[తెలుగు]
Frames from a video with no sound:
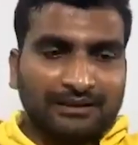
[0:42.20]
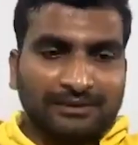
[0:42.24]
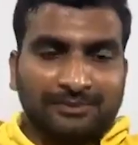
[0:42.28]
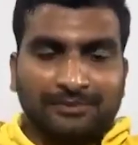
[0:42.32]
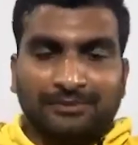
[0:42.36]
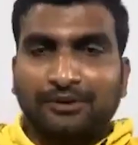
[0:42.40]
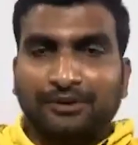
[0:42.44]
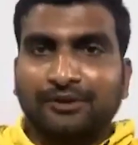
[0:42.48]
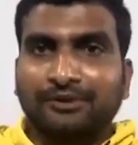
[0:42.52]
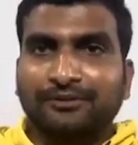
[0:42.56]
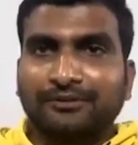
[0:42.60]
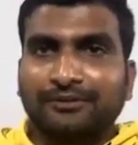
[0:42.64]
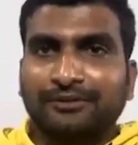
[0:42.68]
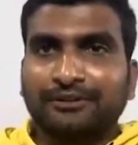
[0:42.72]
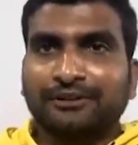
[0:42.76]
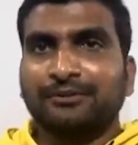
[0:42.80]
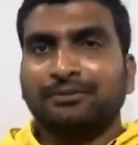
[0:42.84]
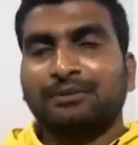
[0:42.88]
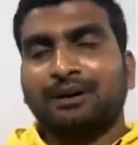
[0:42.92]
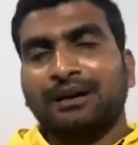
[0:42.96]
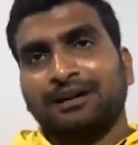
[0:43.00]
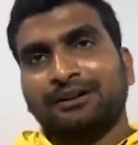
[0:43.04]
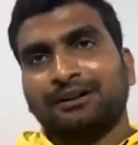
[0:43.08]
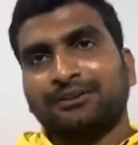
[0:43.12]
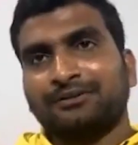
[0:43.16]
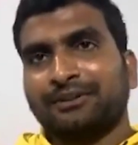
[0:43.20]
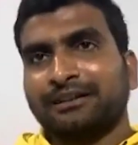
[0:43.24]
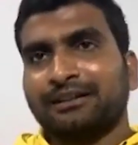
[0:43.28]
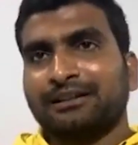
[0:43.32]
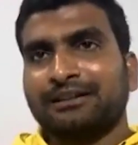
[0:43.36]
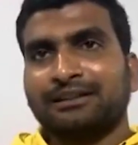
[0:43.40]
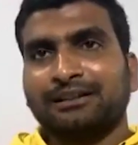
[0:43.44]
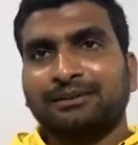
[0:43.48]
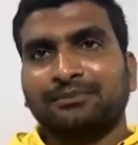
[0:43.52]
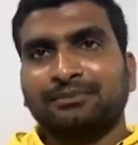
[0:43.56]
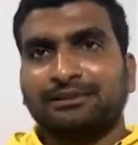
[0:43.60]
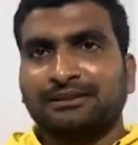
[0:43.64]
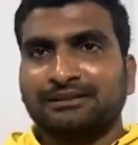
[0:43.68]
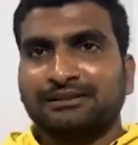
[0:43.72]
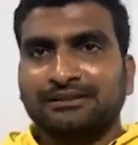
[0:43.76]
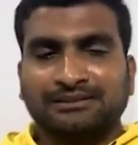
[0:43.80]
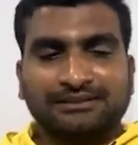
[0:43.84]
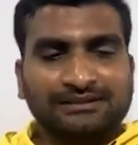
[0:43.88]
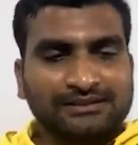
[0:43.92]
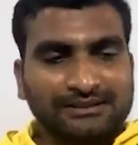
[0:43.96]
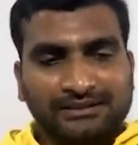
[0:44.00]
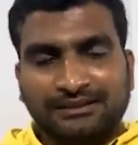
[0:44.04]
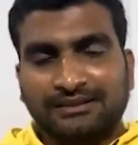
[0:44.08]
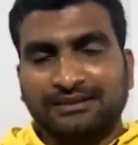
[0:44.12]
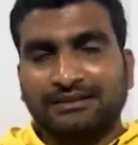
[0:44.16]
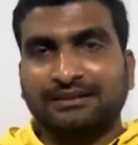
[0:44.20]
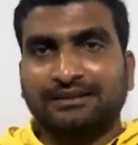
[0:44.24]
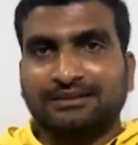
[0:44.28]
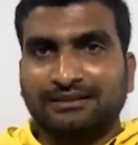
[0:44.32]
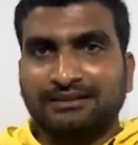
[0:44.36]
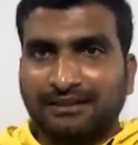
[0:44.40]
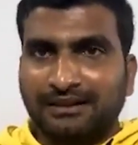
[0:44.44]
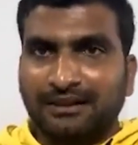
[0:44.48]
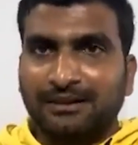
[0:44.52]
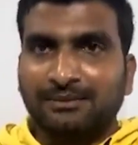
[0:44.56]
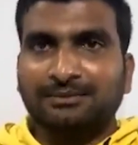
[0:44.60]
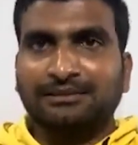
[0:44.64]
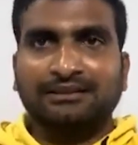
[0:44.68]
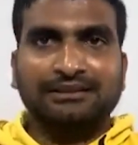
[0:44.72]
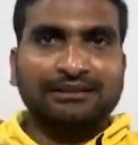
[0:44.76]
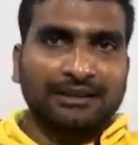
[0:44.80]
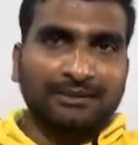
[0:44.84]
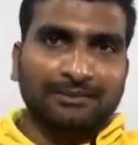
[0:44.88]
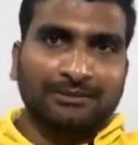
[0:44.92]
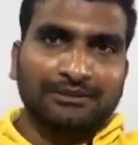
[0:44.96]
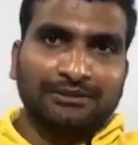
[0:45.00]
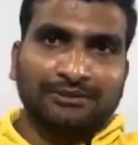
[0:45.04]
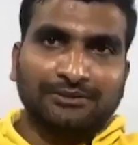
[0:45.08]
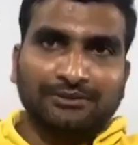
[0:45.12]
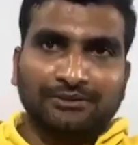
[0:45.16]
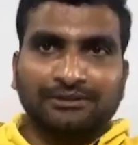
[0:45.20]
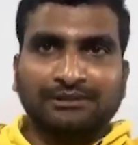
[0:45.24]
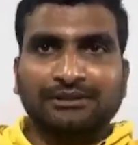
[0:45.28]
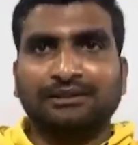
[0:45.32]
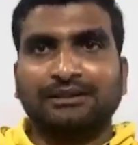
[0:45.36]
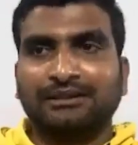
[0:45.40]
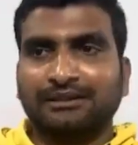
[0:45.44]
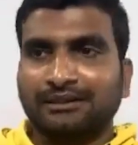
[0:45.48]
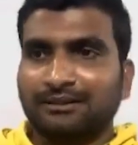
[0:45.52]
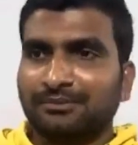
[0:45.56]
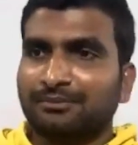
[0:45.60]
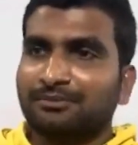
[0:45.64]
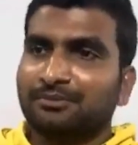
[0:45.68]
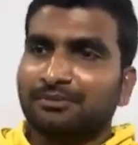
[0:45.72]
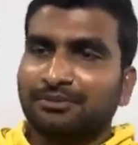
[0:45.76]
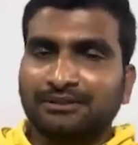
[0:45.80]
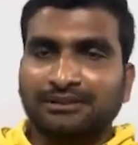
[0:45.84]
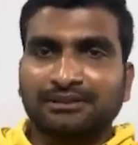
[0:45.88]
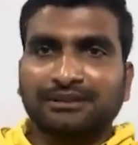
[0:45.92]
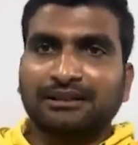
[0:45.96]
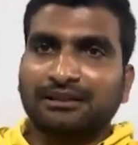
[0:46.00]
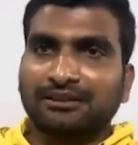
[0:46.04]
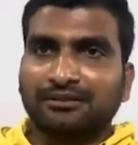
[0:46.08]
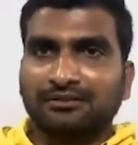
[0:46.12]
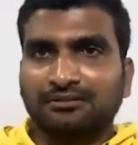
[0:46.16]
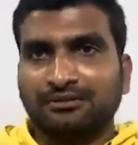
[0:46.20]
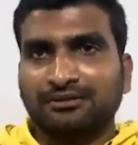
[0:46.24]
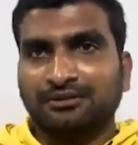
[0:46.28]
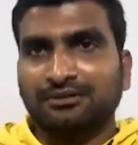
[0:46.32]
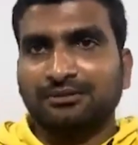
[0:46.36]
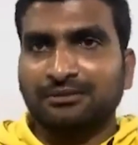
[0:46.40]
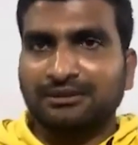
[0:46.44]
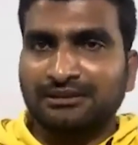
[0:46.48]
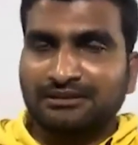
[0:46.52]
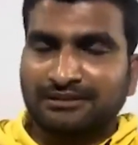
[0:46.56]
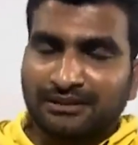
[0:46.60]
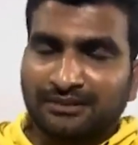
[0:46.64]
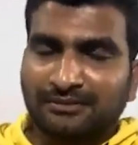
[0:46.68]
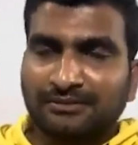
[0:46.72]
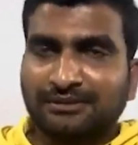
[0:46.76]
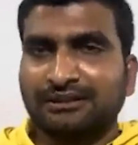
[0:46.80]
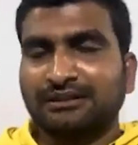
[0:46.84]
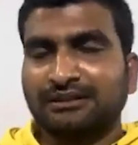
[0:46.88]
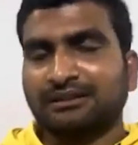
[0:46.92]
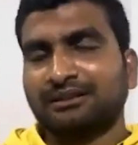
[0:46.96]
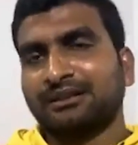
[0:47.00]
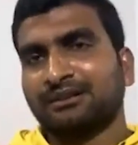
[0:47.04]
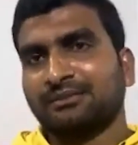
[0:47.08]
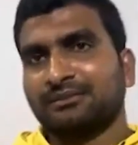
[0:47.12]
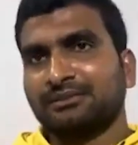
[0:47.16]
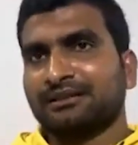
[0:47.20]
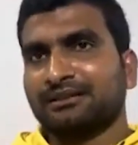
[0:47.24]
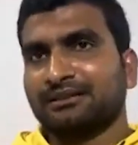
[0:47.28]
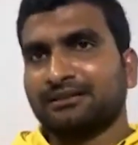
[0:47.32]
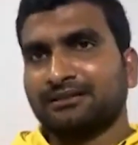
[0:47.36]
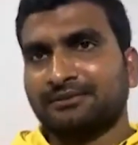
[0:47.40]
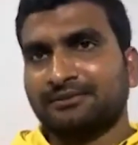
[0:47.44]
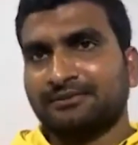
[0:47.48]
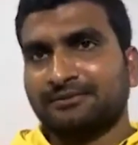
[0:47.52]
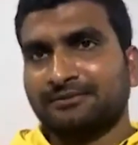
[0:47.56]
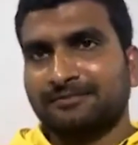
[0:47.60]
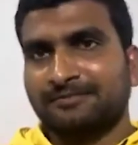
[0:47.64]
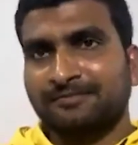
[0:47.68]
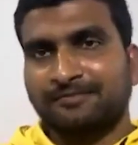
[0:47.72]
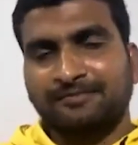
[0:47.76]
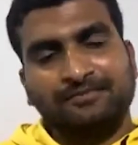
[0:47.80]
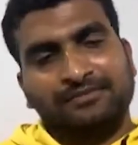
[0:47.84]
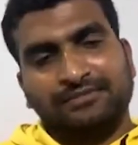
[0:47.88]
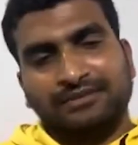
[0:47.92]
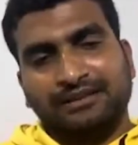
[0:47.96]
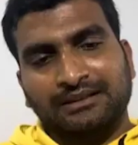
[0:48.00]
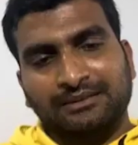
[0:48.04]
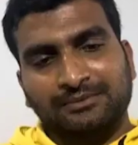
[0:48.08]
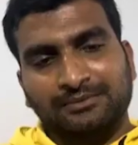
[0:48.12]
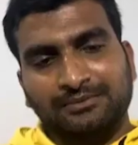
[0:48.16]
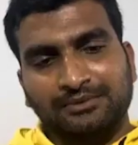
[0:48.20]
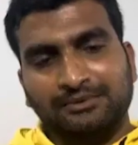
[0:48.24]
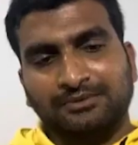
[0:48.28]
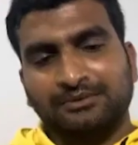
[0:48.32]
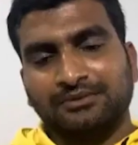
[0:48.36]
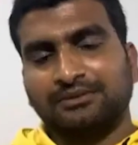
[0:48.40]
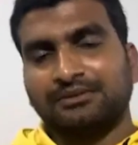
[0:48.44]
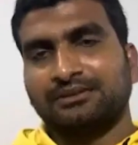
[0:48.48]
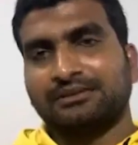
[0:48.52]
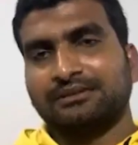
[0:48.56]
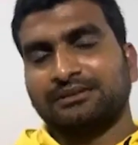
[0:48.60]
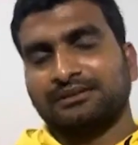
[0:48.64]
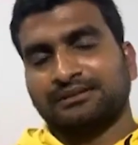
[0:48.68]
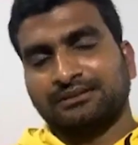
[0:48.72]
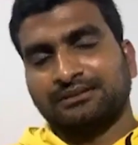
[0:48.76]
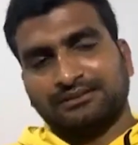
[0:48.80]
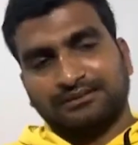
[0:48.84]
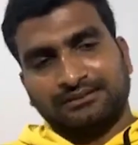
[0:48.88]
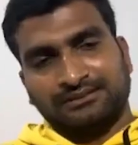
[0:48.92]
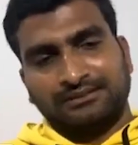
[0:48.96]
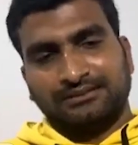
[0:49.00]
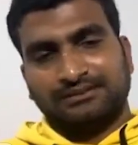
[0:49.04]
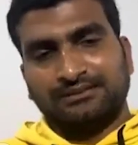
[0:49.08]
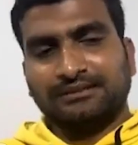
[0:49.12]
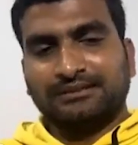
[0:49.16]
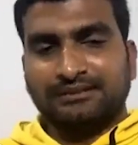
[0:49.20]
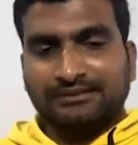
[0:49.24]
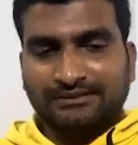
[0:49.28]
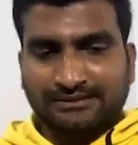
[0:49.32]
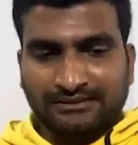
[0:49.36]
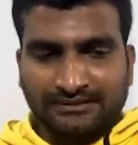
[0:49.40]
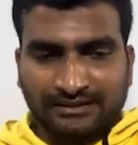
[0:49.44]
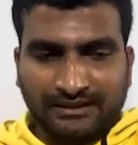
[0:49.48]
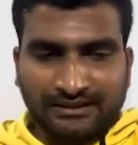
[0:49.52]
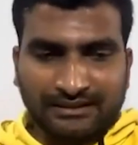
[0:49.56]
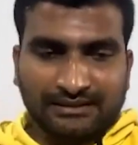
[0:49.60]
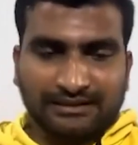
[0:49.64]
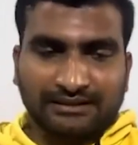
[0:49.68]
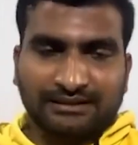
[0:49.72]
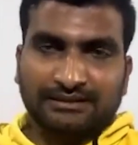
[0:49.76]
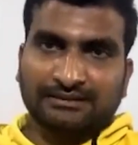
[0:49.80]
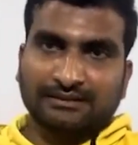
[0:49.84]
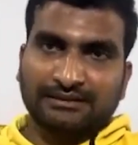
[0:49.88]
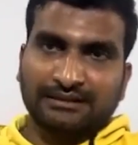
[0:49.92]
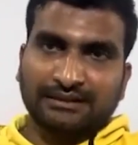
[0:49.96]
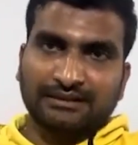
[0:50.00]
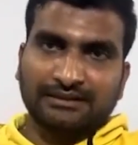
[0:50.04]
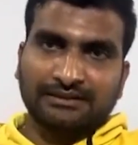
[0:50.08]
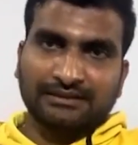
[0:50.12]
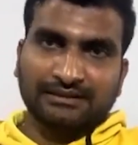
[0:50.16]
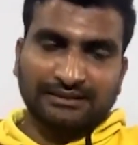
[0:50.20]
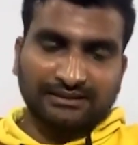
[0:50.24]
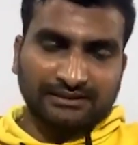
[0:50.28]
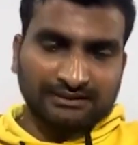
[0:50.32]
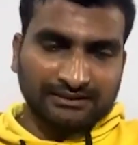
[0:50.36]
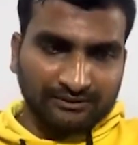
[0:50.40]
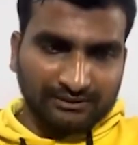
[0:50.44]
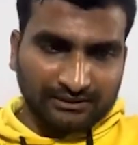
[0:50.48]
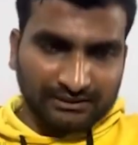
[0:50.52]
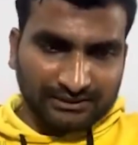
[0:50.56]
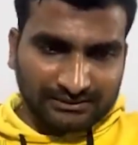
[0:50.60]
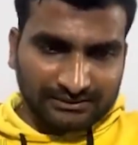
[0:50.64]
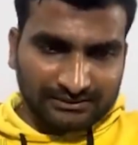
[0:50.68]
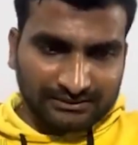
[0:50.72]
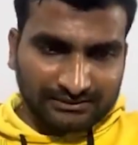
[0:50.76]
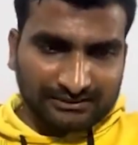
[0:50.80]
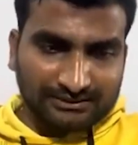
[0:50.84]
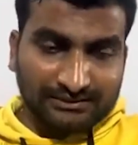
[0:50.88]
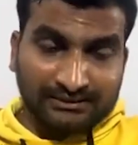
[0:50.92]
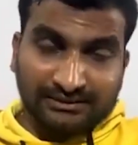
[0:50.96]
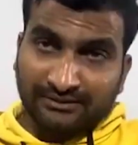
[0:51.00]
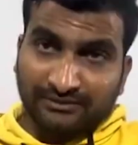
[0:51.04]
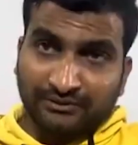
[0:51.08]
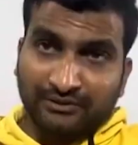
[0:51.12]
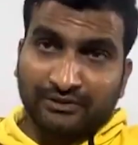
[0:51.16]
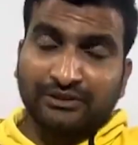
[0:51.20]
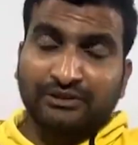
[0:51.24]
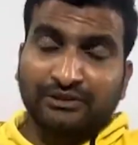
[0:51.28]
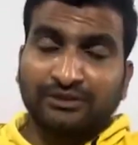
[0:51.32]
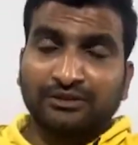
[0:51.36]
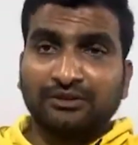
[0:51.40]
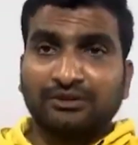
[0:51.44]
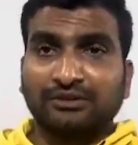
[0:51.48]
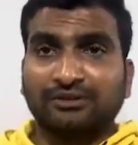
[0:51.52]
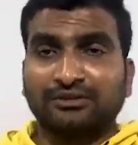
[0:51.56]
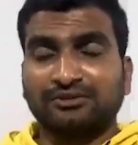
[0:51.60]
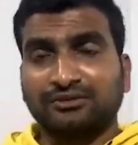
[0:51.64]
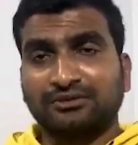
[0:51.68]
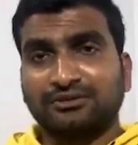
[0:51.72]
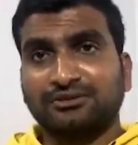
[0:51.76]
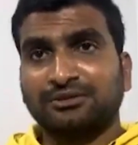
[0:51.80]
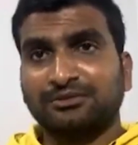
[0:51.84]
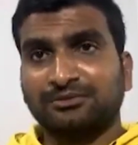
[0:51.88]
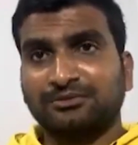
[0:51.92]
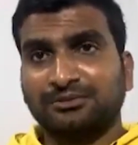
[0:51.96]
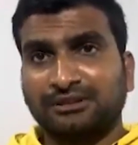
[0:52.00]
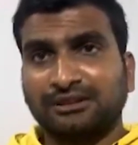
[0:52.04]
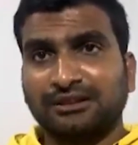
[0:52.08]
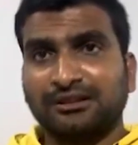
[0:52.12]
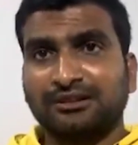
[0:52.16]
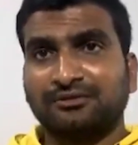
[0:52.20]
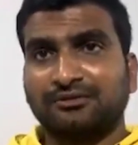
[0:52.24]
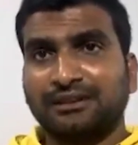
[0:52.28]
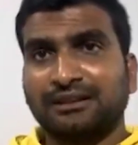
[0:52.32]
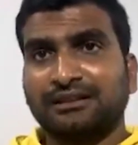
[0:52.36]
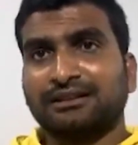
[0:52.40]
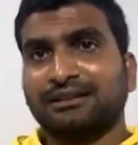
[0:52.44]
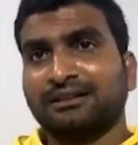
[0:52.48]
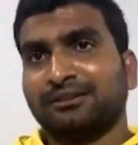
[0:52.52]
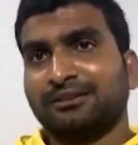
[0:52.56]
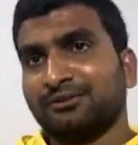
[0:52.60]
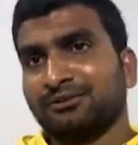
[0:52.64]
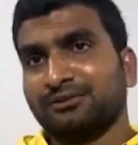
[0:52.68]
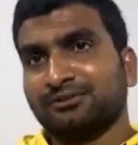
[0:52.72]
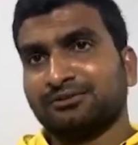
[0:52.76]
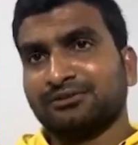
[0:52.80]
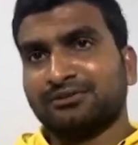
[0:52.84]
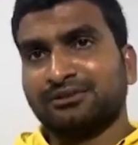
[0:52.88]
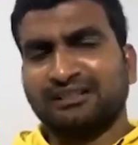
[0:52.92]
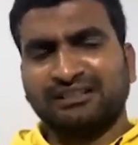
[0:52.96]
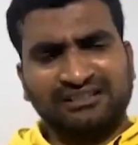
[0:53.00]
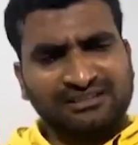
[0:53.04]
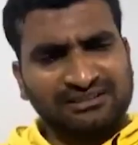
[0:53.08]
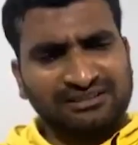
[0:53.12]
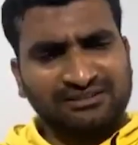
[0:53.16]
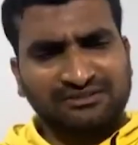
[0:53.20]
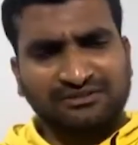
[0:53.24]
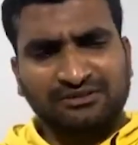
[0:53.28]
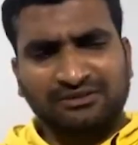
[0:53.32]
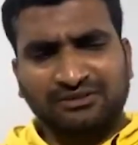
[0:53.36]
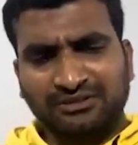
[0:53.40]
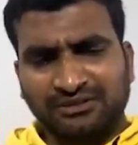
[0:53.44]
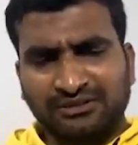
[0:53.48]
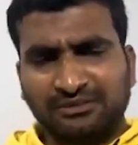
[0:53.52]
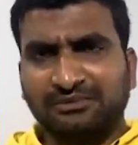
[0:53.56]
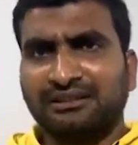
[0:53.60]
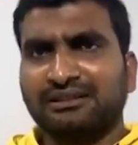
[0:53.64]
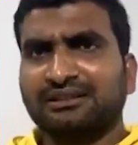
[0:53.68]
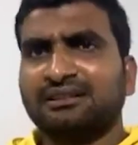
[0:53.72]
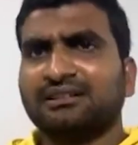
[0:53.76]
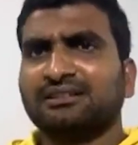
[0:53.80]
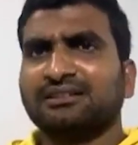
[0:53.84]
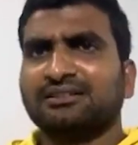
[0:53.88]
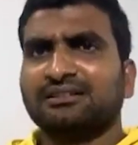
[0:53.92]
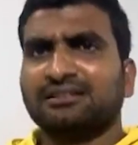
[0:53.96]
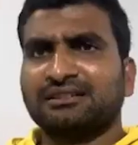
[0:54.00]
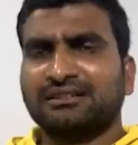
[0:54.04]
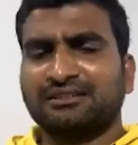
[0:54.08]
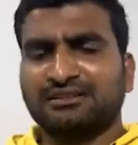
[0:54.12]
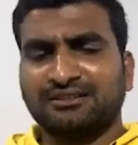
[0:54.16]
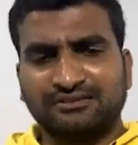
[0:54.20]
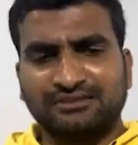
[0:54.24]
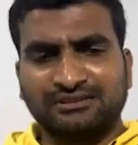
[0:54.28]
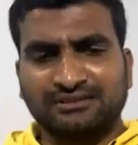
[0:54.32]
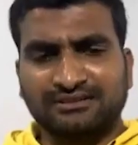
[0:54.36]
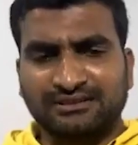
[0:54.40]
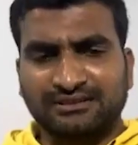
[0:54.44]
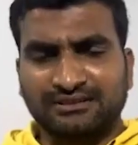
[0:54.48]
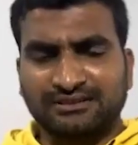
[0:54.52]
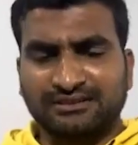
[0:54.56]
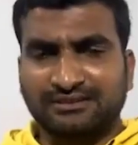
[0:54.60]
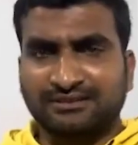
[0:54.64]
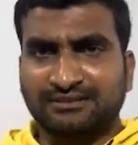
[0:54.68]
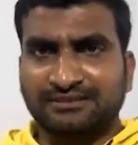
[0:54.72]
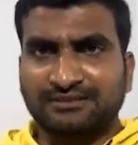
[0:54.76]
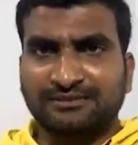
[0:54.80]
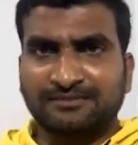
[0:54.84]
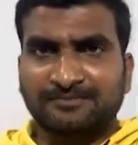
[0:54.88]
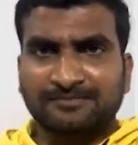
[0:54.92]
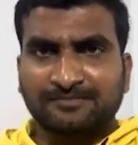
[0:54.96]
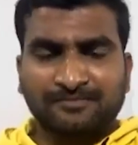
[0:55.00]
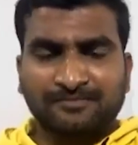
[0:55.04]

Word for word: అప్పుడు ఒక వీడియో బాగా వైరల్ అయ్యి మంచి కామెడీ టైమింగ్ తోటి పొలిటికల్ కూడా మంచి కమెడియన్లా మారాడు ఇప్పుడు ఈ శకలక శంకర్ అనే ఒక అతనిది వీడియో సోషల్ మీడియాలో వైరల్ ఏమవుతుందంటే ఎవరికో ఈ మధ్య ఏదో ఇంటర్వ్యూ ఇచ్చాడంట